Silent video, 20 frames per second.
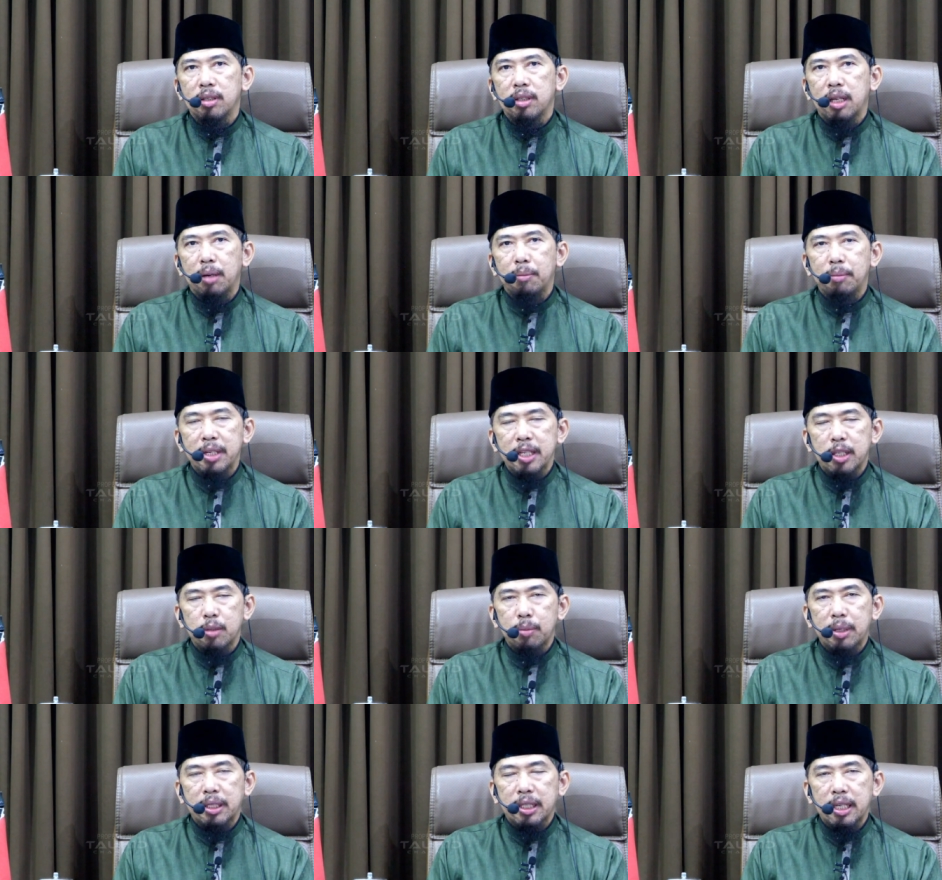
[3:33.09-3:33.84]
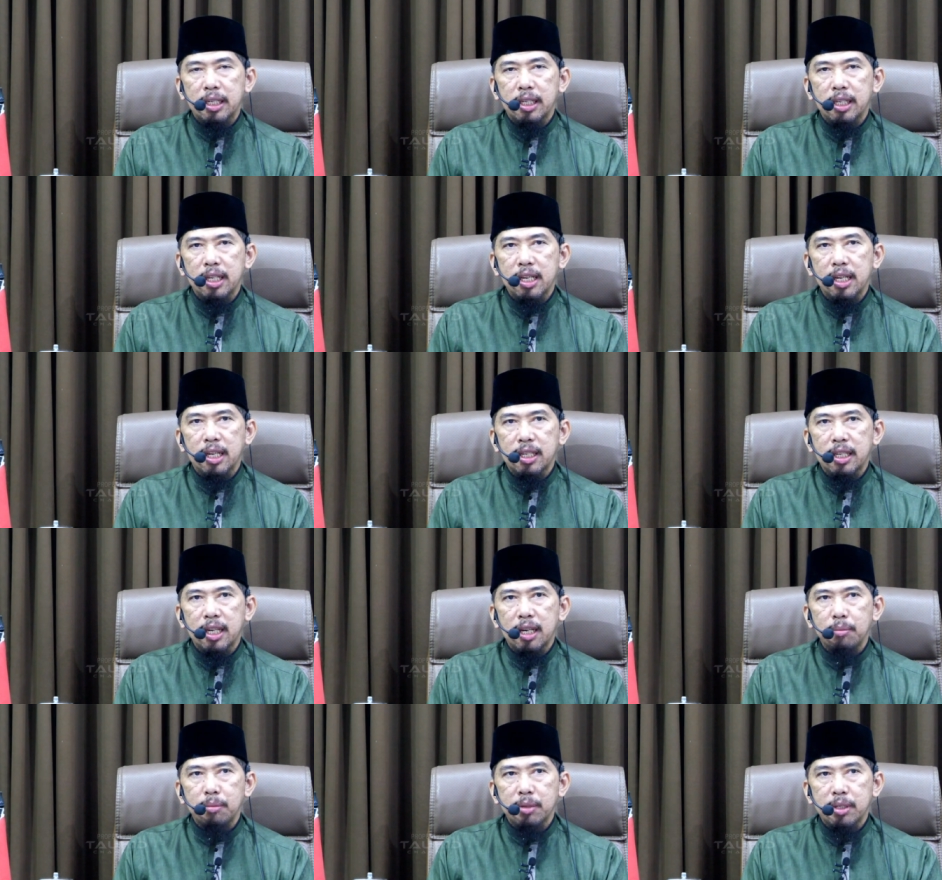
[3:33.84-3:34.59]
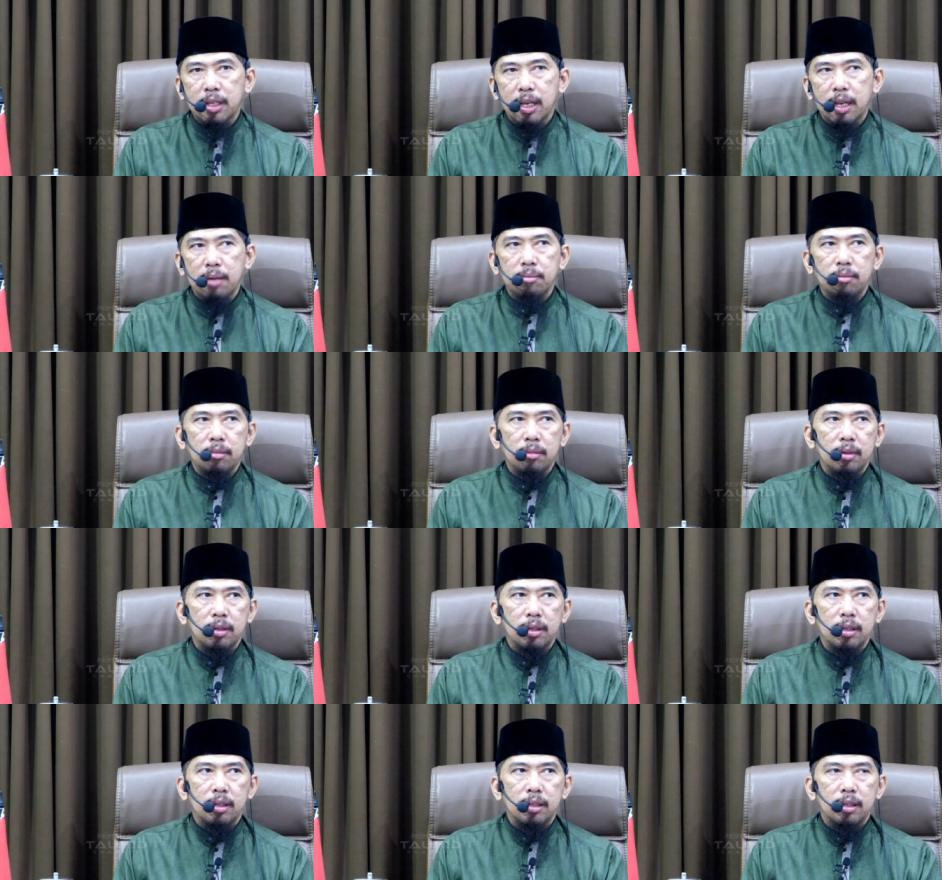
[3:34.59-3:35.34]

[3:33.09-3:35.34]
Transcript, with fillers: yang menisbatkan dirinya ke dalam Islam